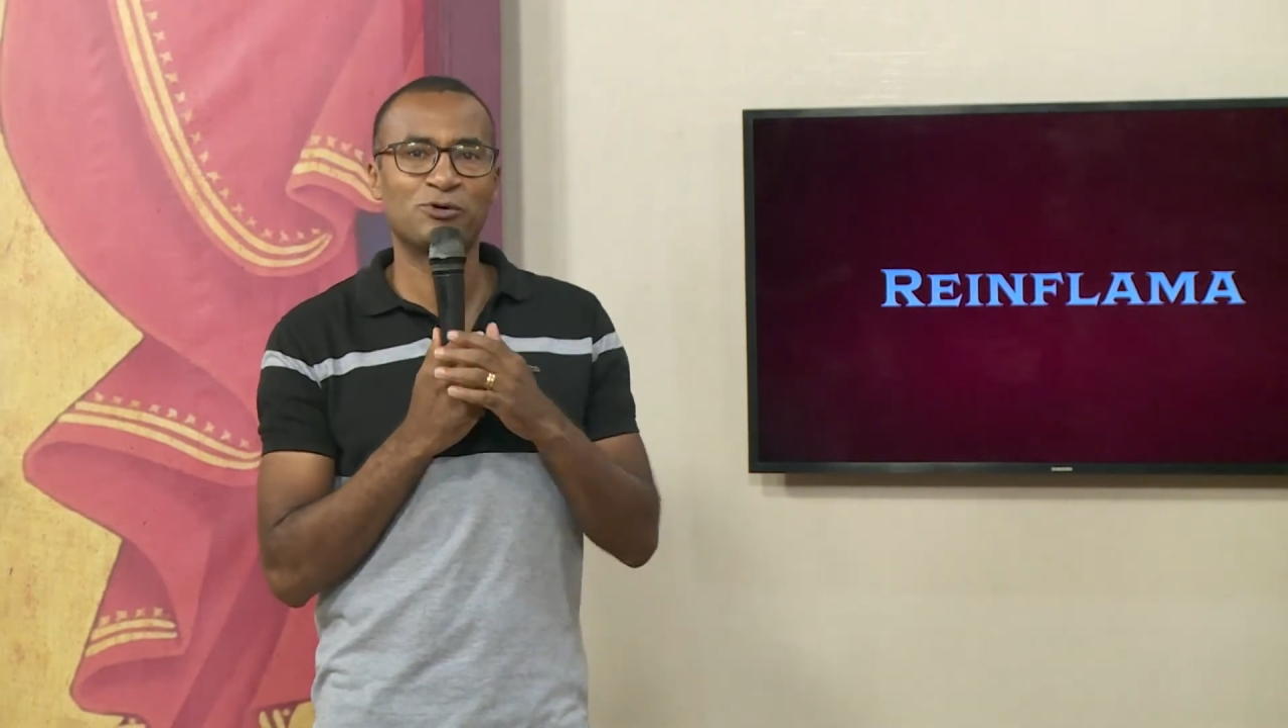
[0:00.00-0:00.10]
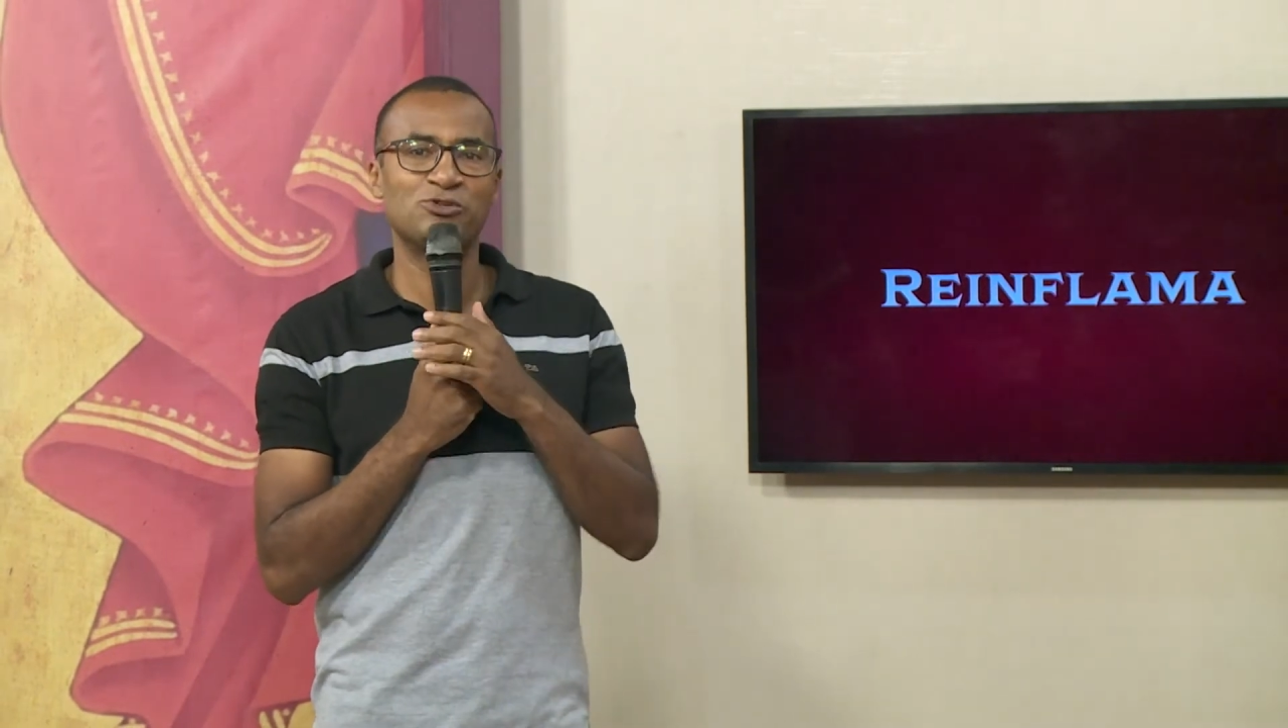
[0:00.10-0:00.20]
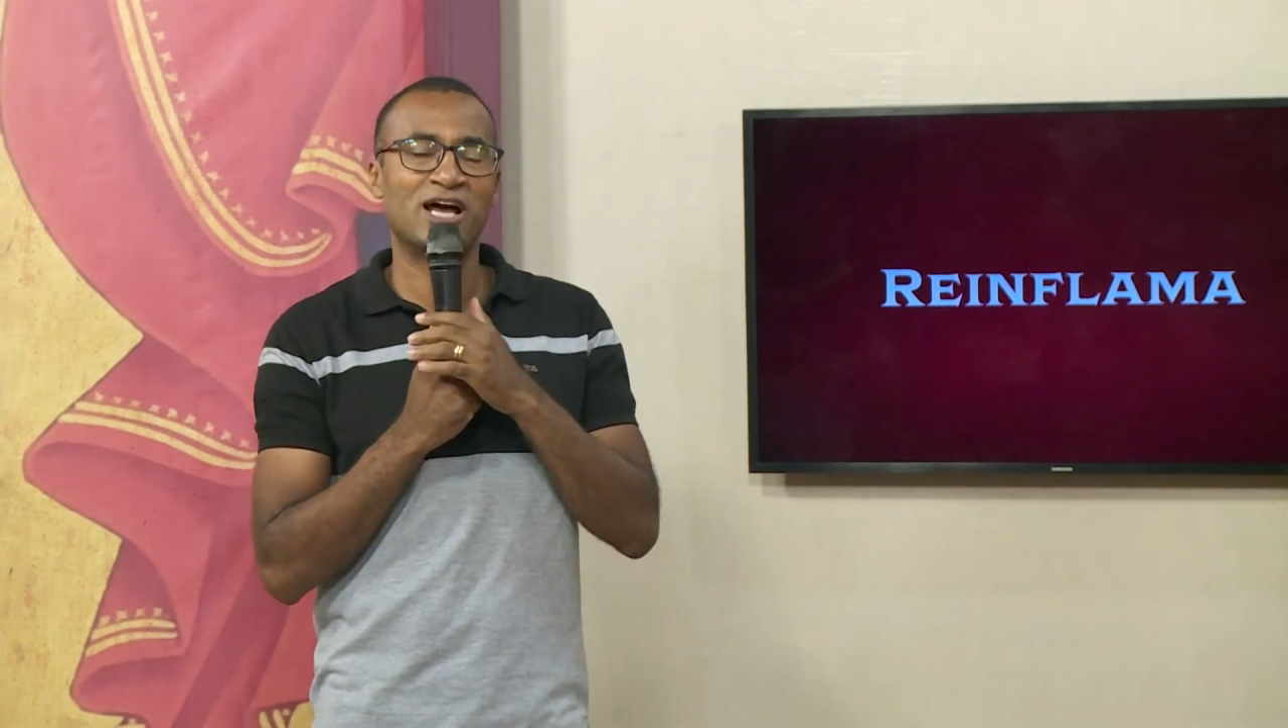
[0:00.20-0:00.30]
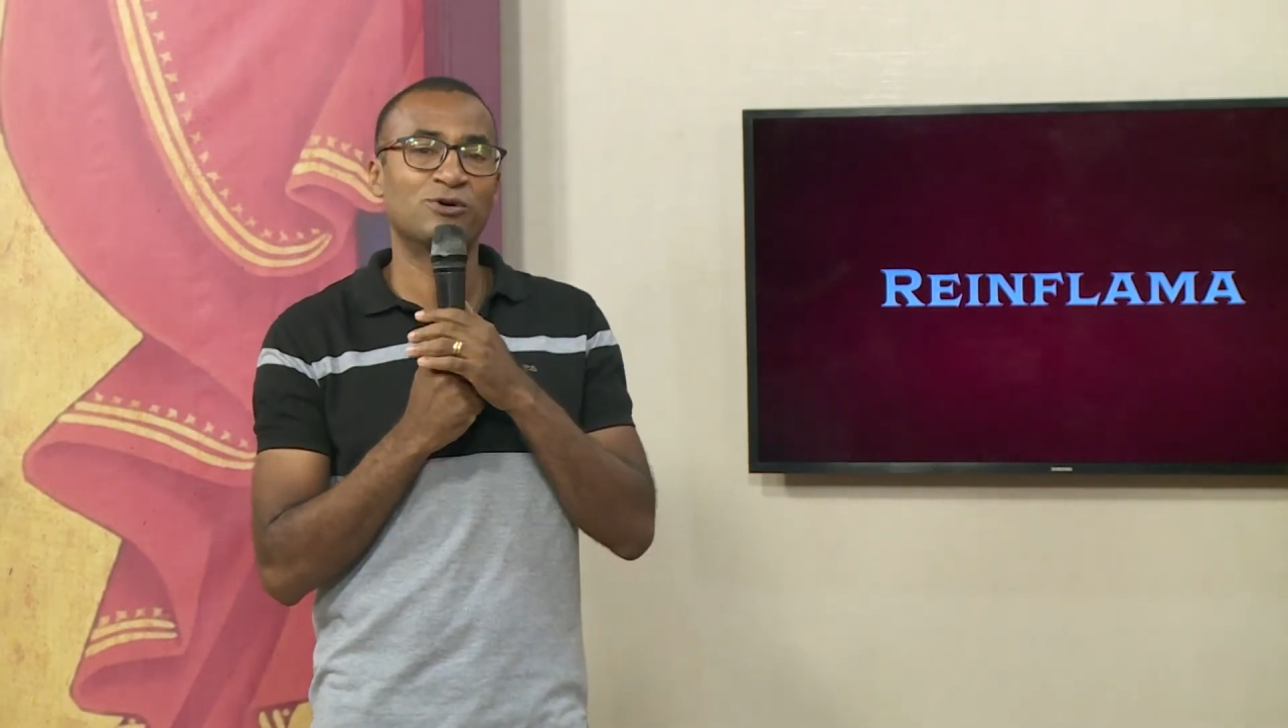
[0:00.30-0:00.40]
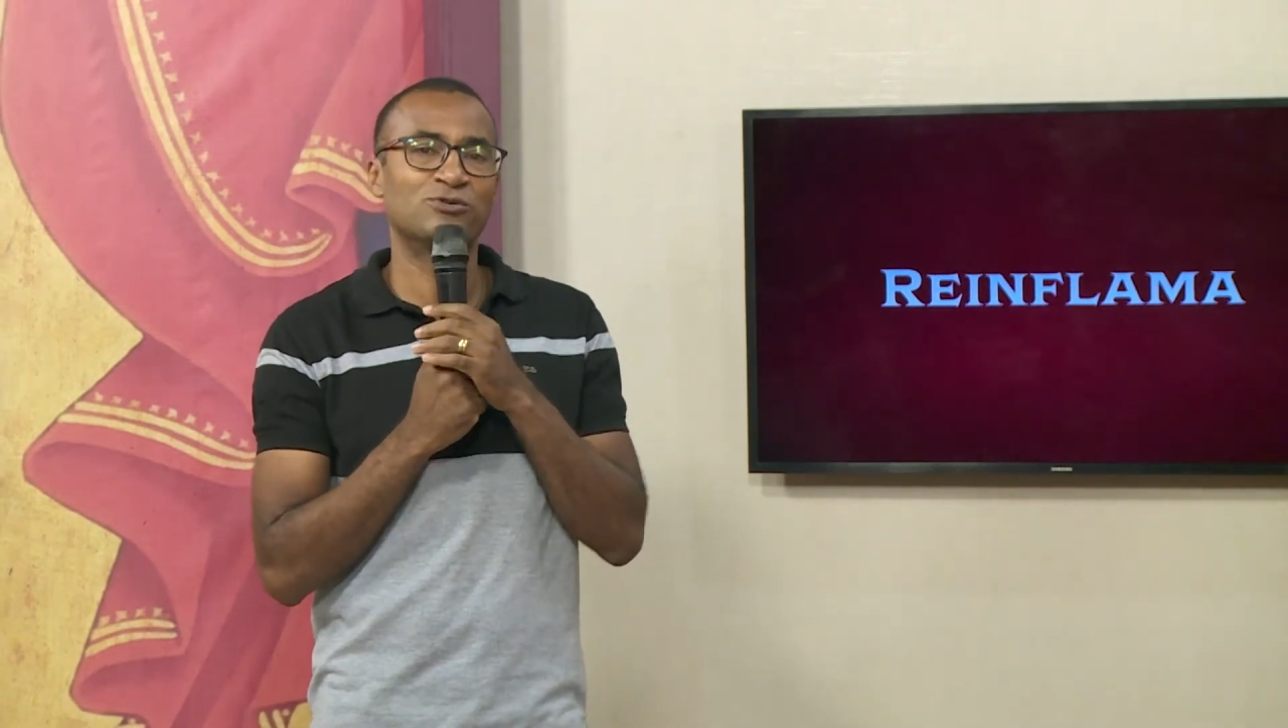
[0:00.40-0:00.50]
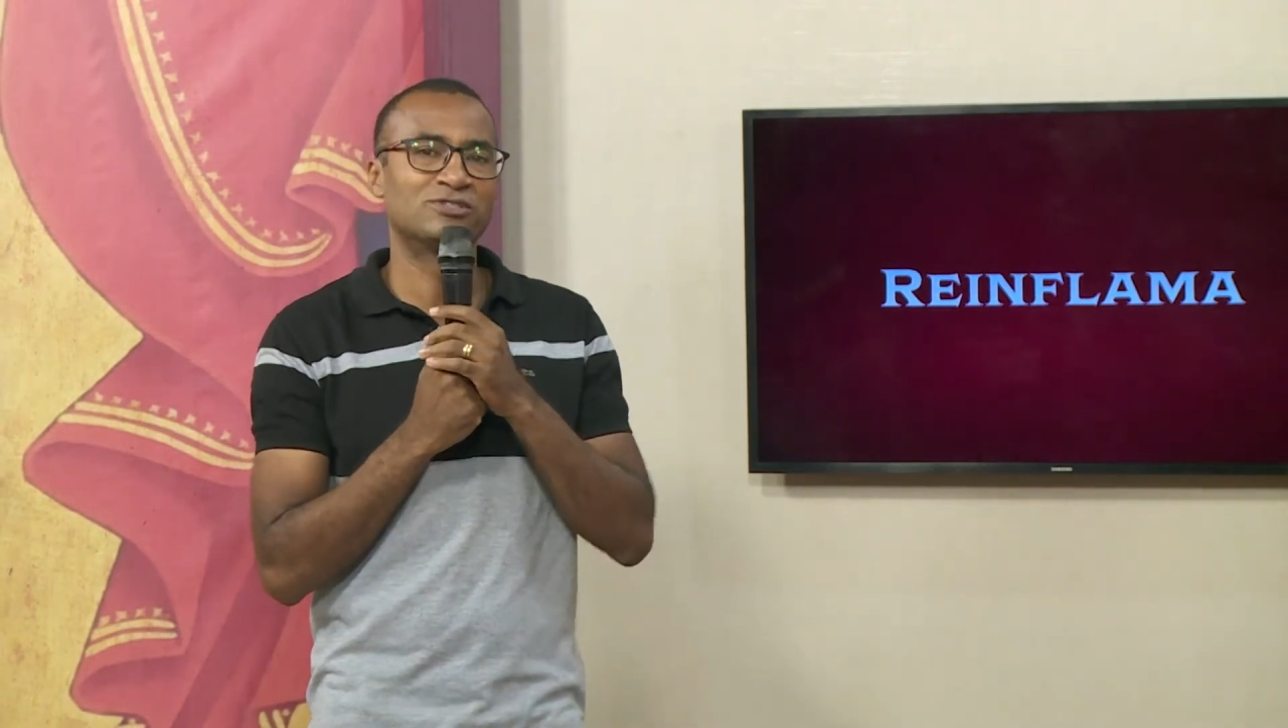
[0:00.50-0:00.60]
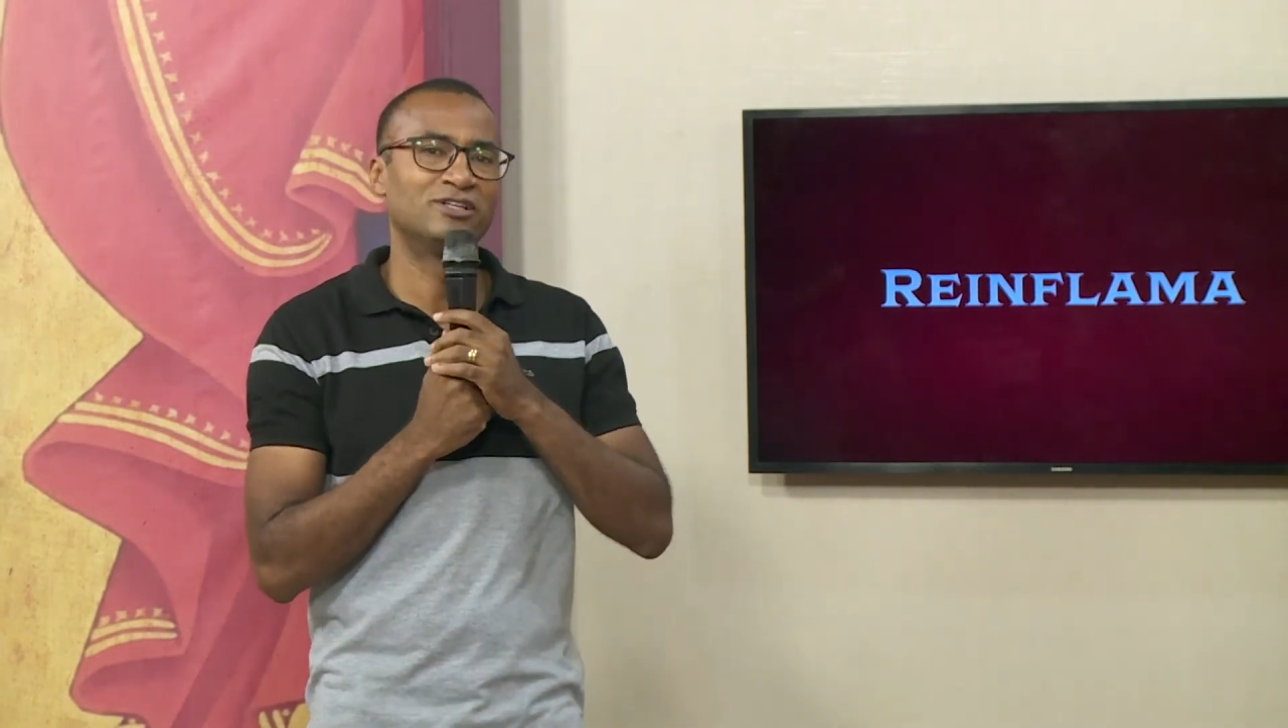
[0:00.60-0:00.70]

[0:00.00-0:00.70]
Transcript: que o diácono